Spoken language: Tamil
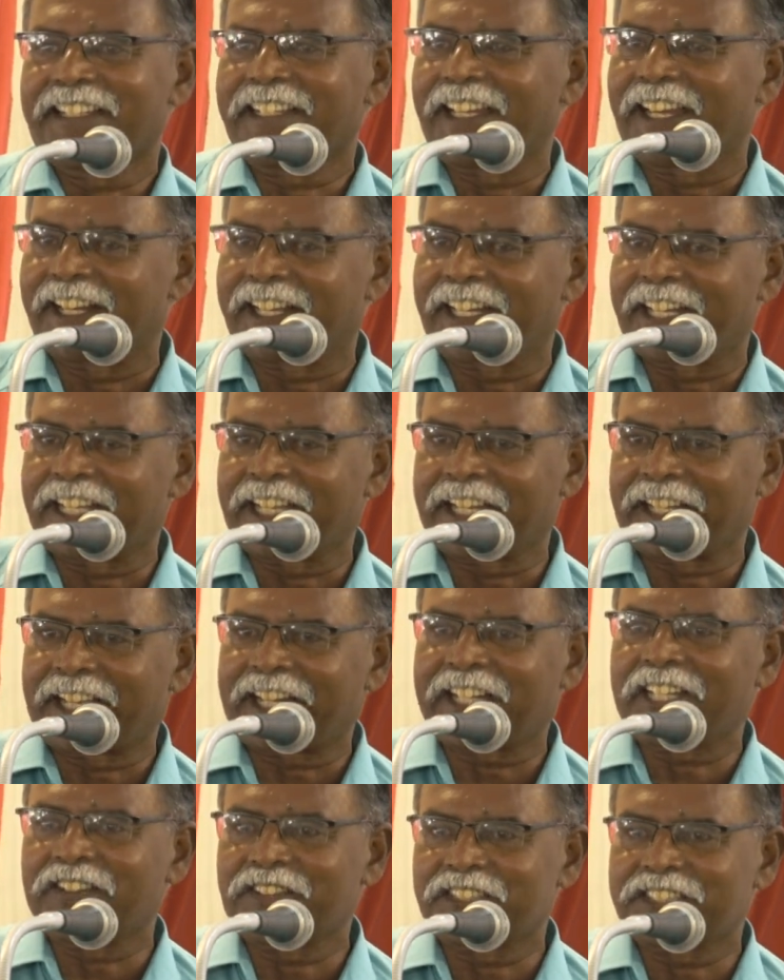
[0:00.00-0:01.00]
ஏன்னு கேட்டால்
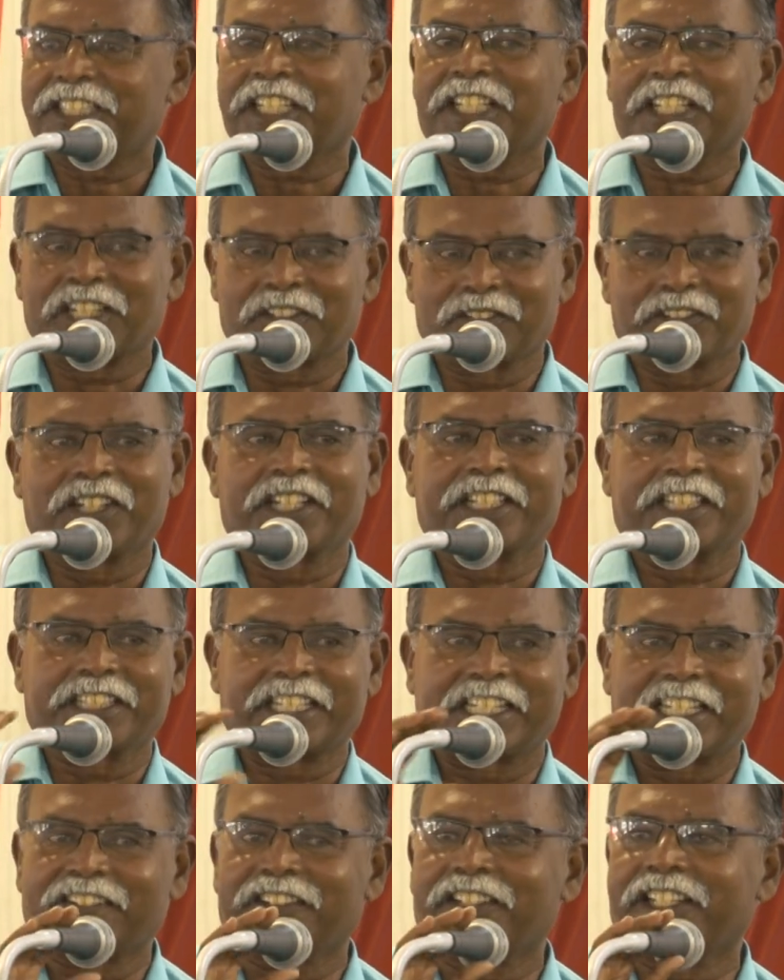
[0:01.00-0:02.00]
நிறைய விஷயங்கள் உங்களுக்கு
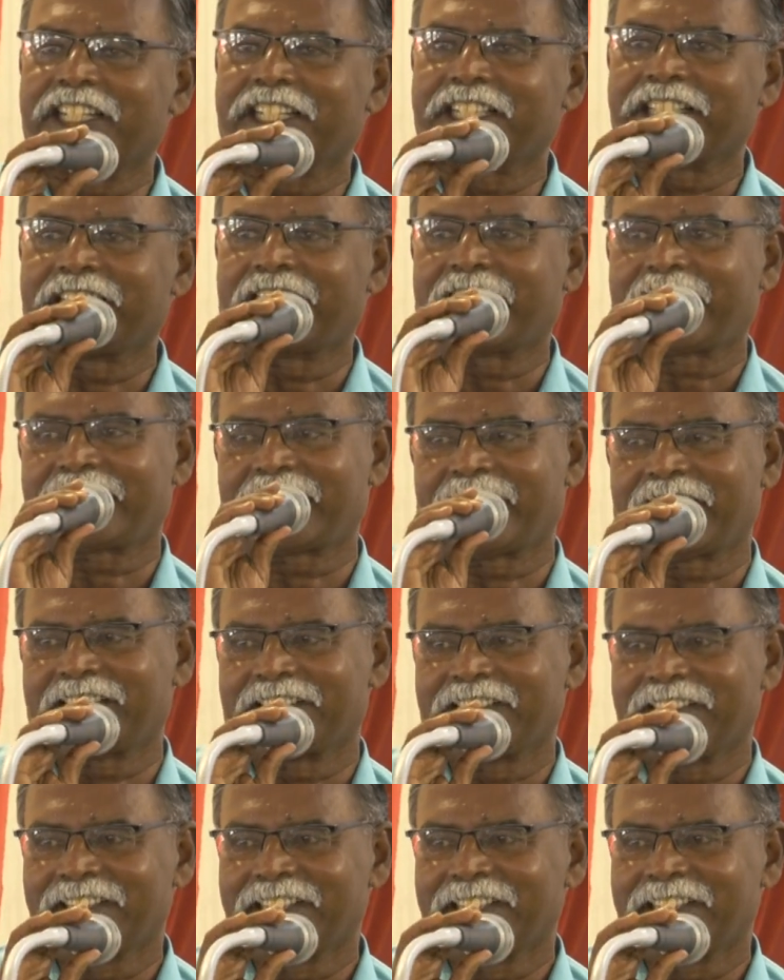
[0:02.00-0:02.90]
தெரிய வேண்டியிருக்கு இந்த நேரத்தில்